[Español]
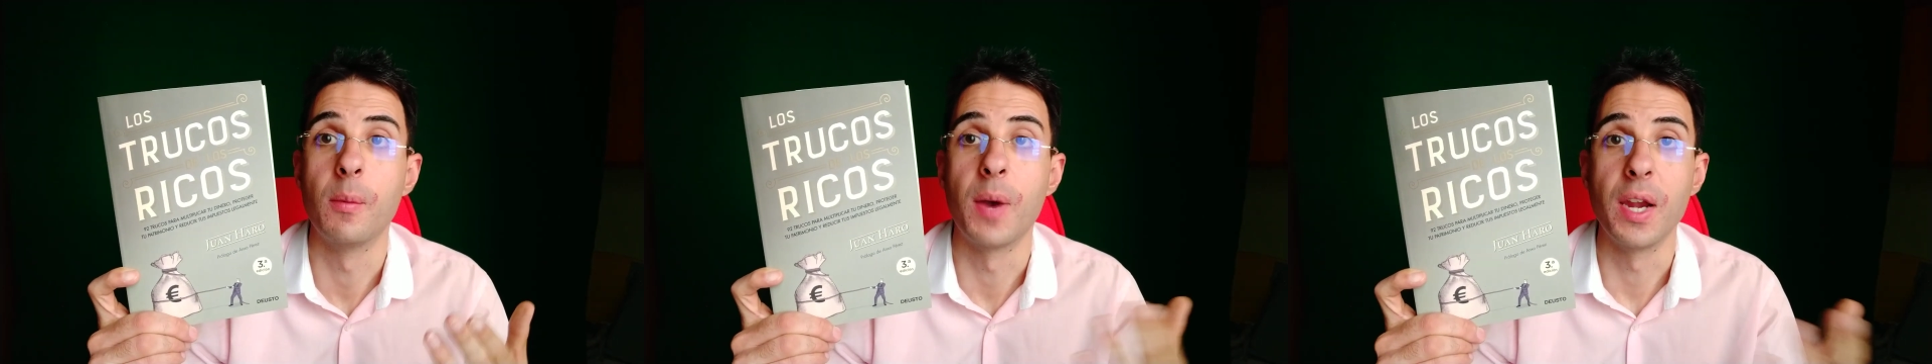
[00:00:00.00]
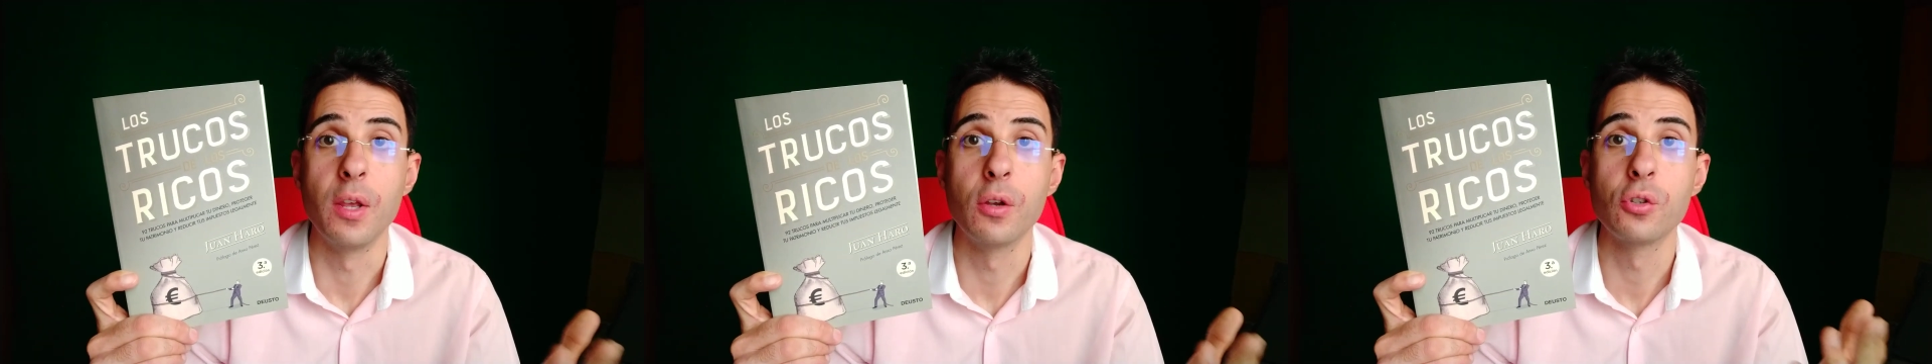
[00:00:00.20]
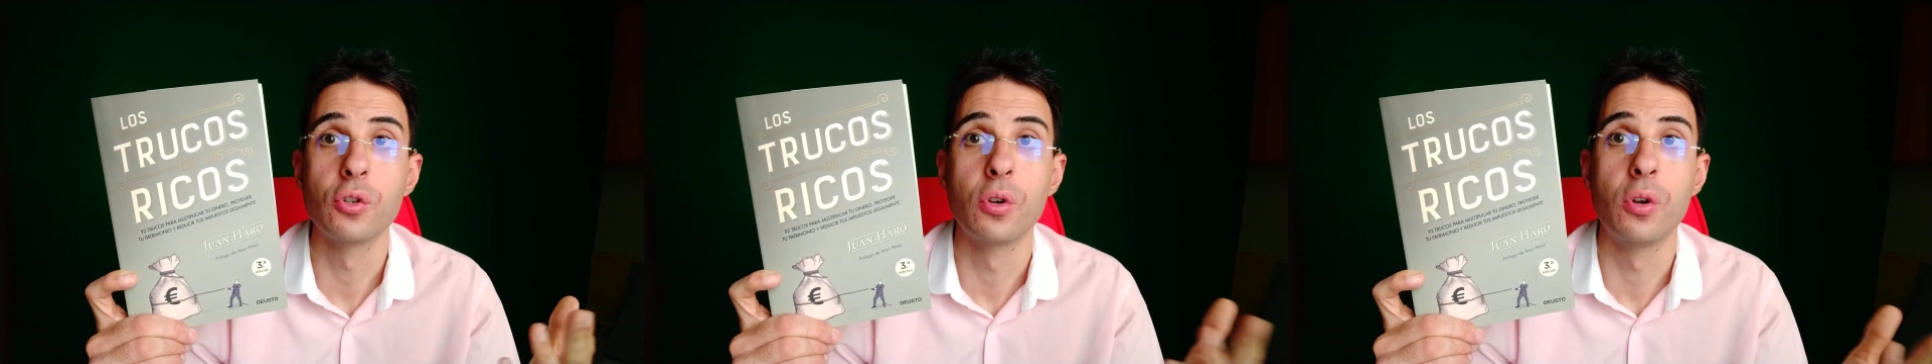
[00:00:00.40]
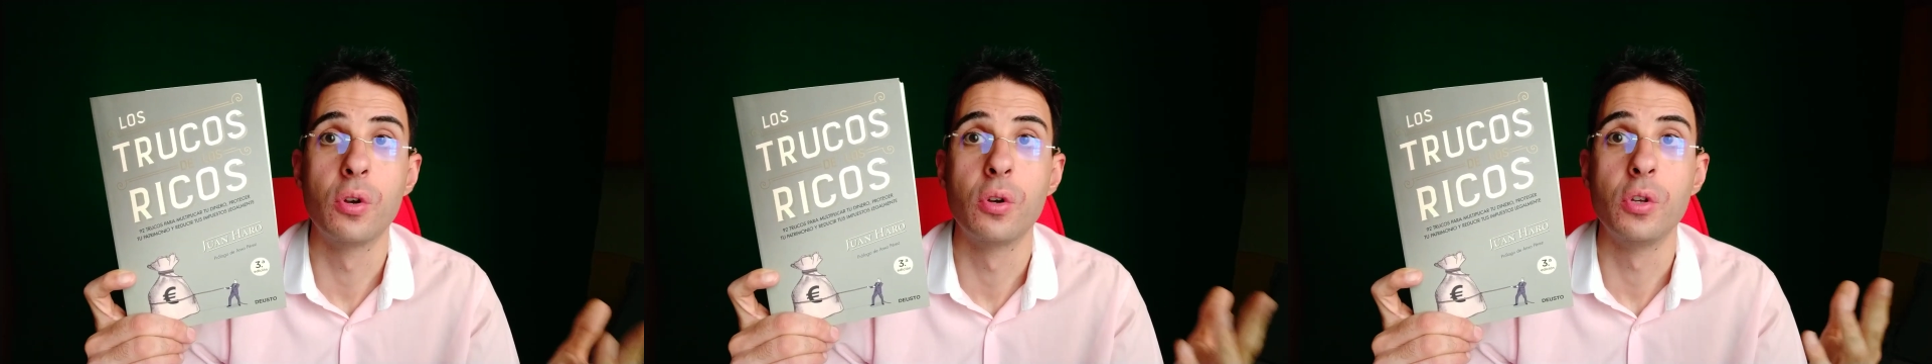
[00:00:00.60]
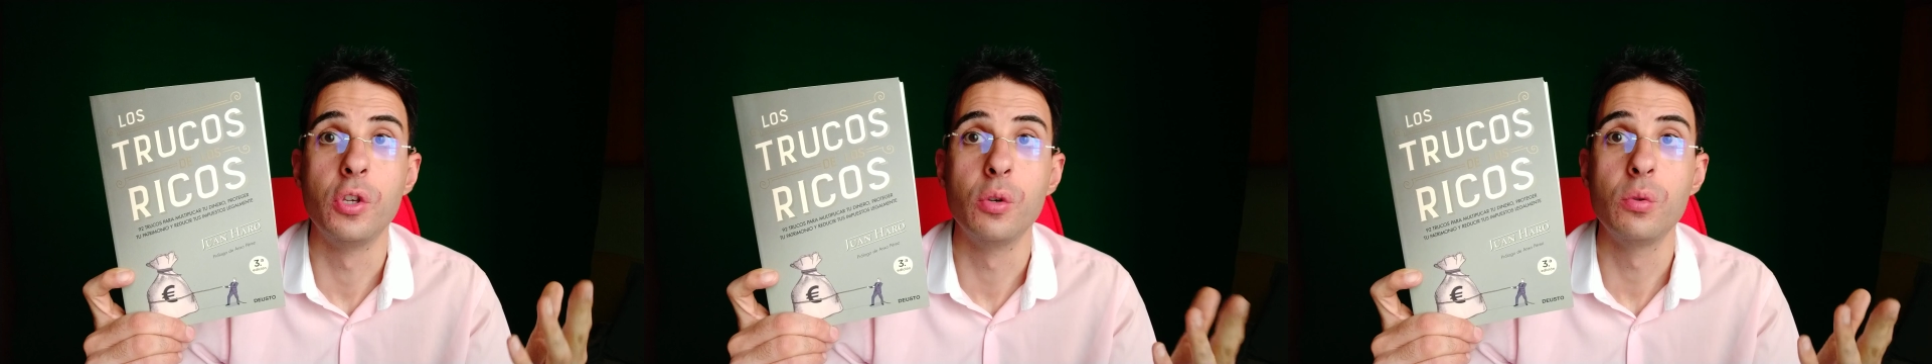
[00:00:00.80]

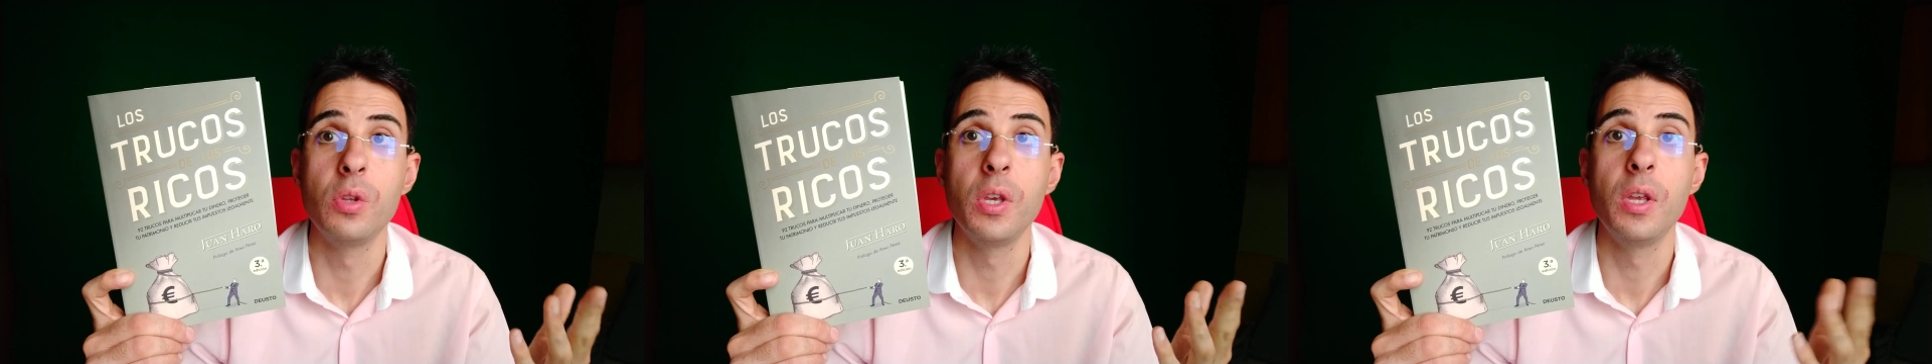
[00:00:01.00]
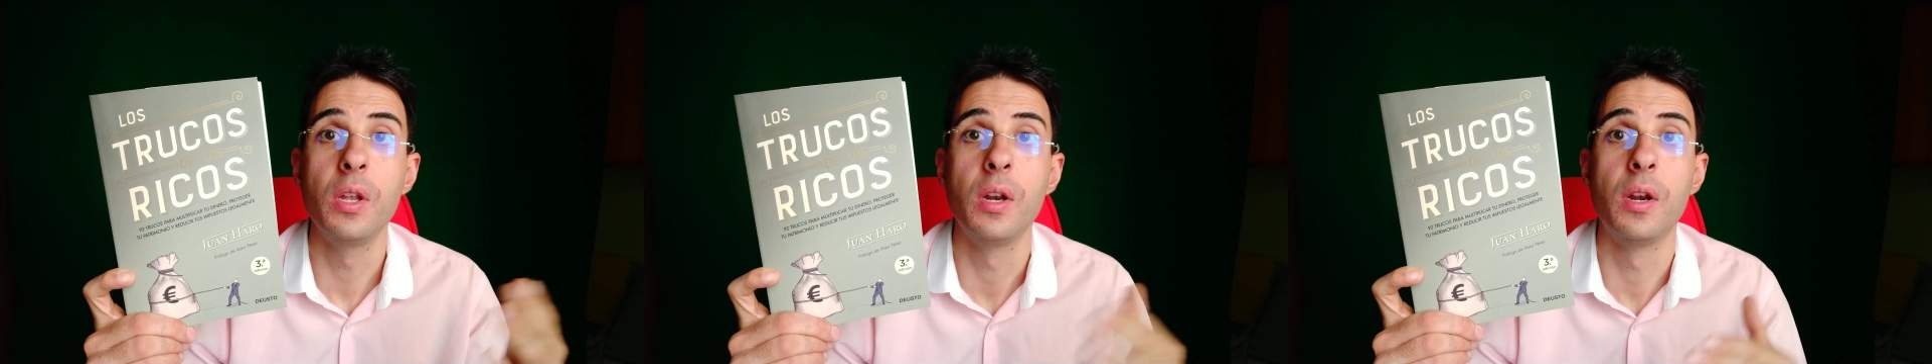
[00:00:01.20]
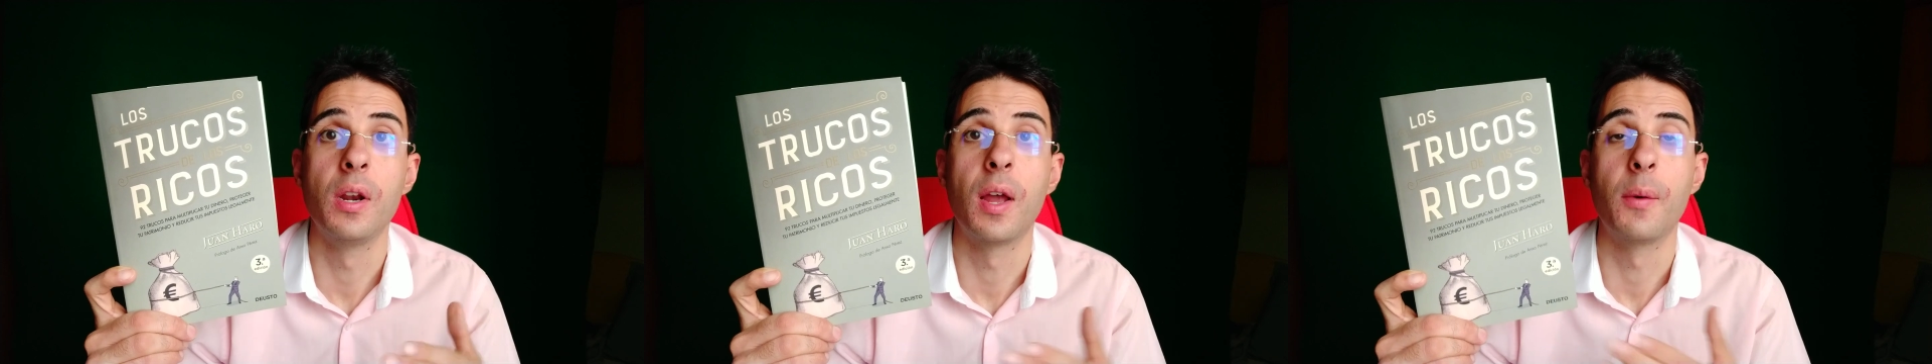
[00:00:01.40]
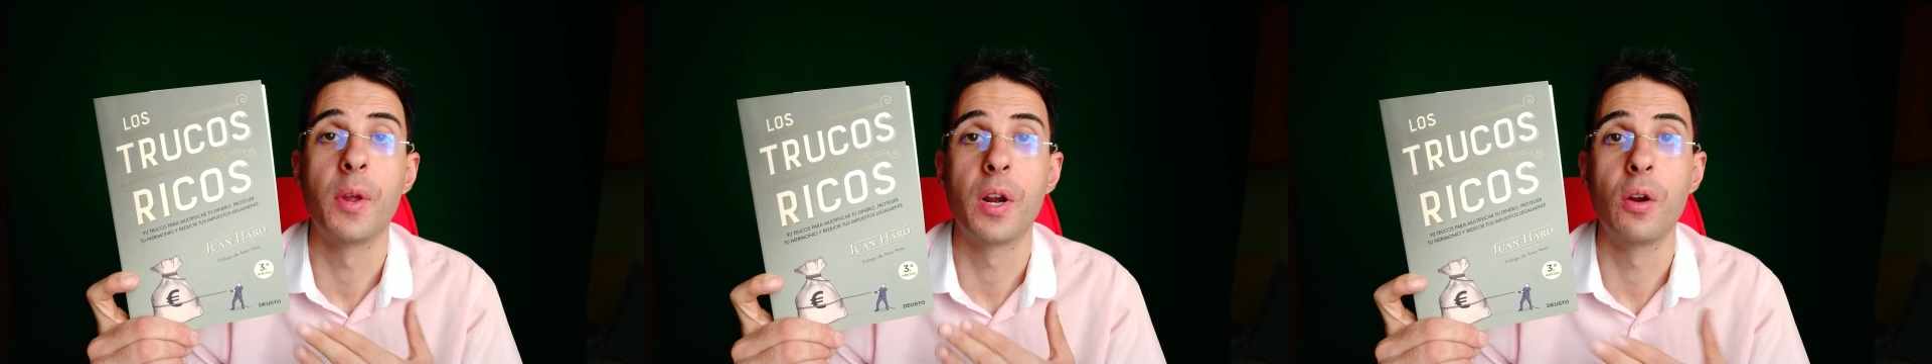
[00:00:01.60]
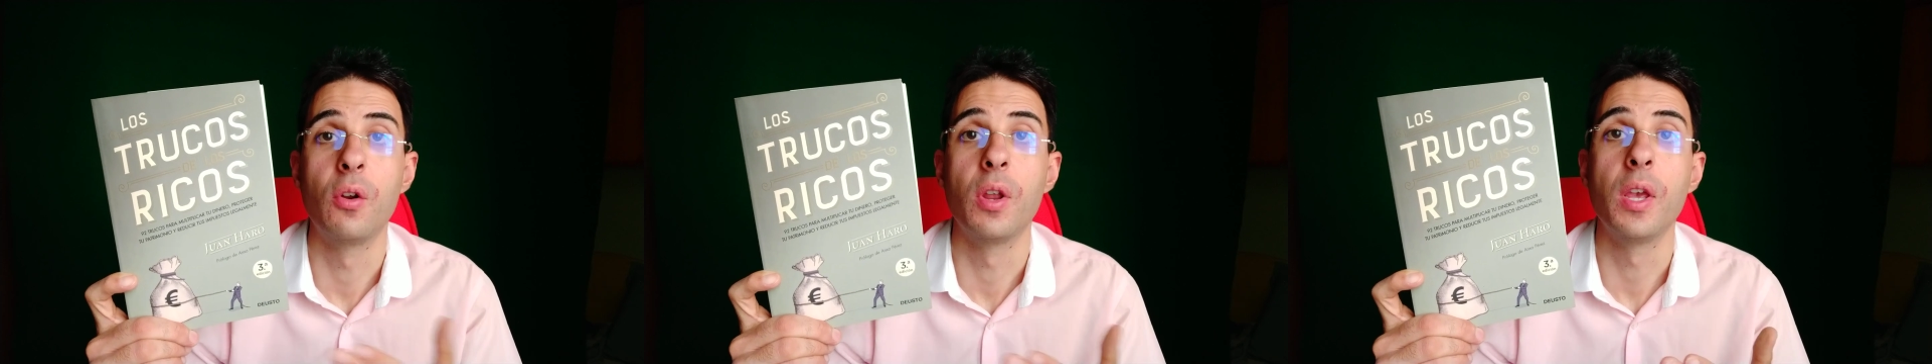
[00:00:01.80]
valioso y útil
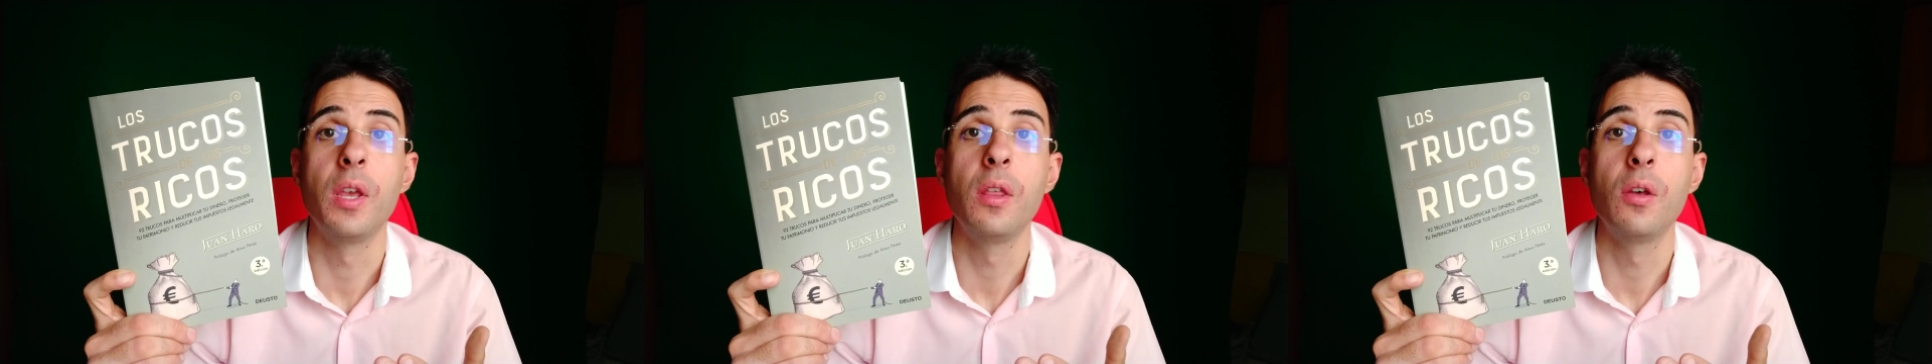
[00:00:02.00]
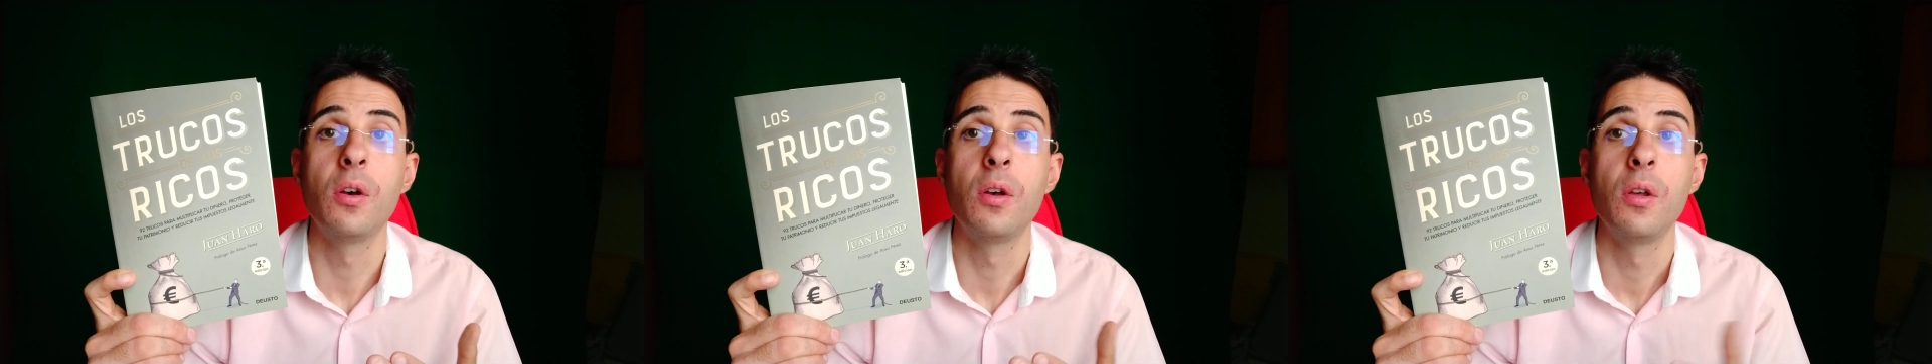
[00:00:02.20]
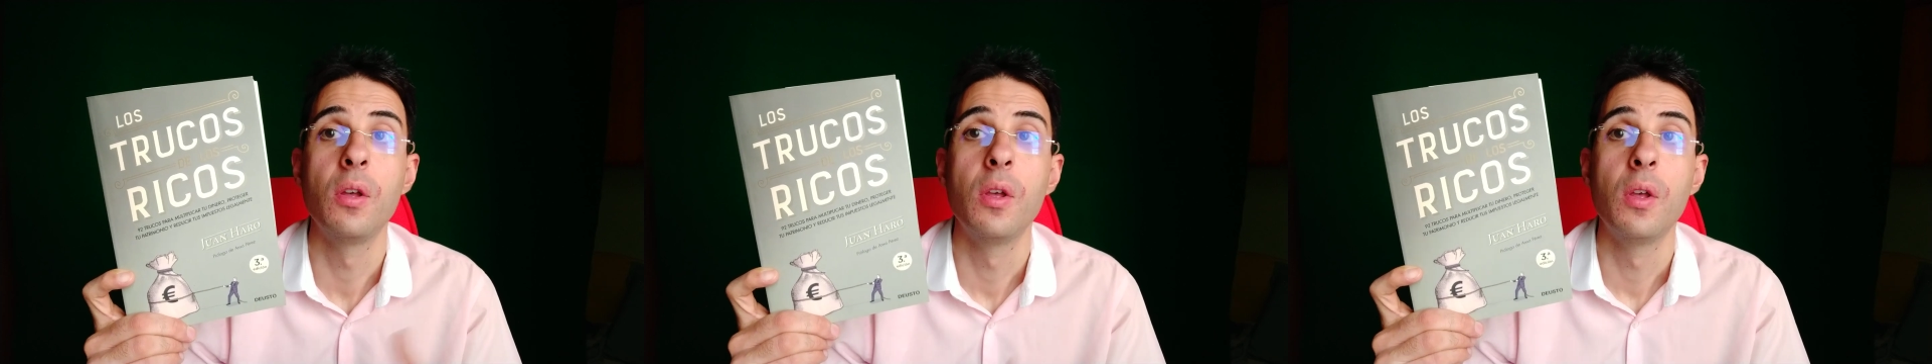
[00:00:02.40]
haberlo leído.